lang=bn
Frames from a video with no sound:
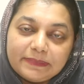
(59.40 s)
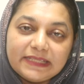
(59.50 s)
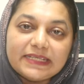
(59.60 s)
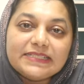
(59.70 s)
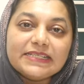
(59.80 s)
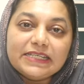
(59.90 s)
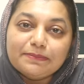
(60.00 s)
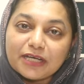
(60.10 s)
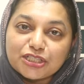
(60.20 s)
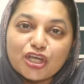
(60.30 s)
মেয়েদের যে
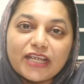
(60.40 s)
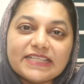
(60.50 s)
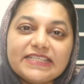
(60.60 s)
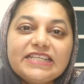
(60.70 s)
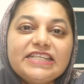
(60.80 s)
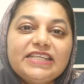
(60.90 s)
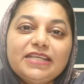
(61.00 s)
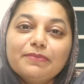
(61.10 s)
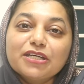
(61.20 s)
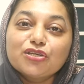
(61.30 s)
ডিম্বাশয় আছে সেই
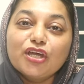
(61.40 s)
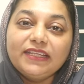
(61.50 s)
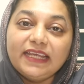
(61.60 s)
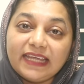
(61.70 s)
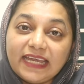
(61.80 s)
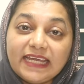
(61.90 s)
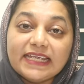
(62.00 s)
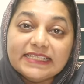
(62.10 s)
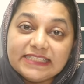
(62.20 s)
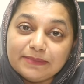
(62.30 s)
ডিম্বাশয় থেকে
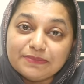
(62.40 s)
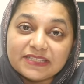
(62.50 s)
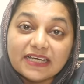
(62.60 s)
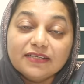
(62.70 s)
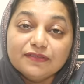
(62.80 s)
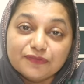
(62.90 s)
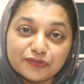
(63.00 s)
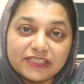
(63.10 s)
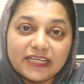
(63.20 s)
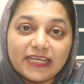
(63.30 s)
ডিমটা
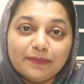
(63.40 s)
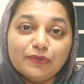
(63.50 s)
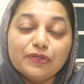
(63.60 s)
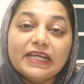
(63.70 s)
ফোটে এবং